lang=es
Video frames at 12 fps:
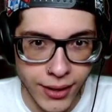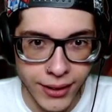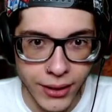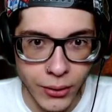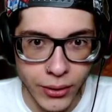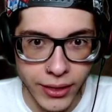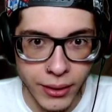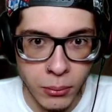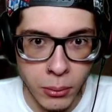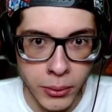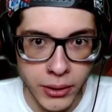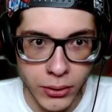Creo que de
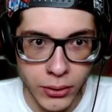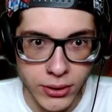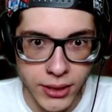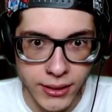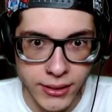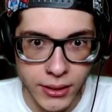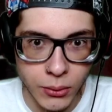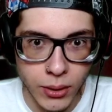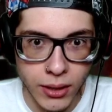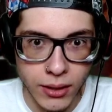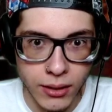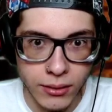momento sí es
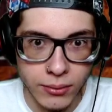igual.